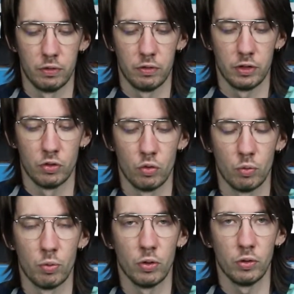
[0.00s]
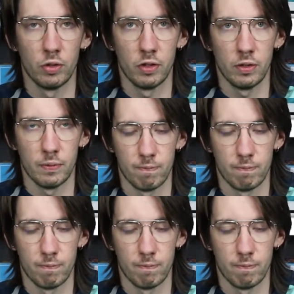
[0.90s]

flash, donc on peut l'orienter.